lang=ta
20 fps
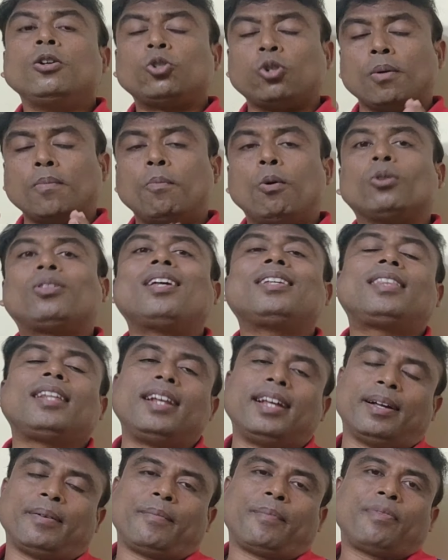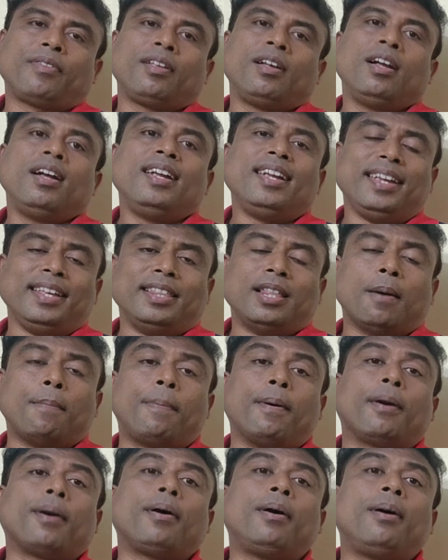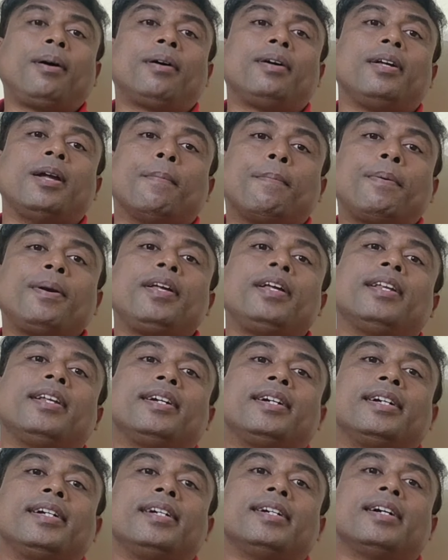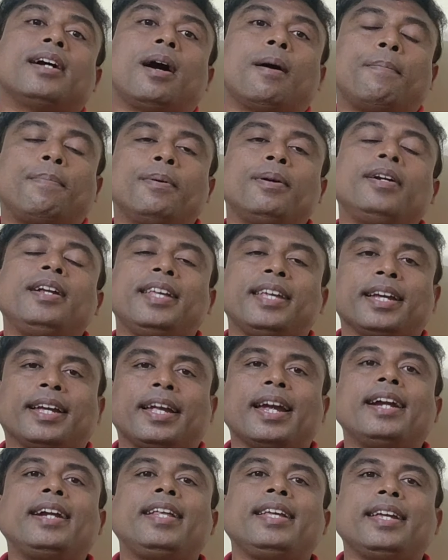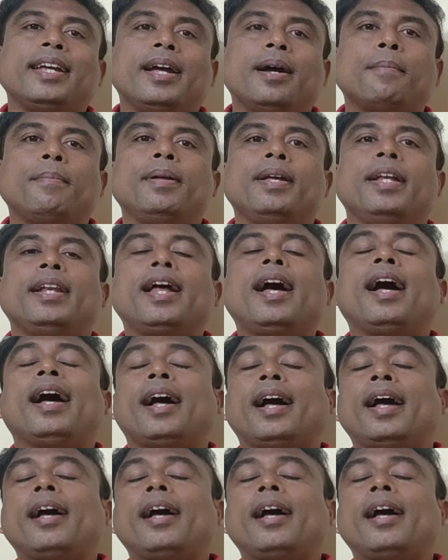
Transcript: ஸோ மொத்தத்தில் இந்த படம் எப்படி இருக்குது அப்படின்னு நீங்கள் கேட்டீங்க அப்படின்னா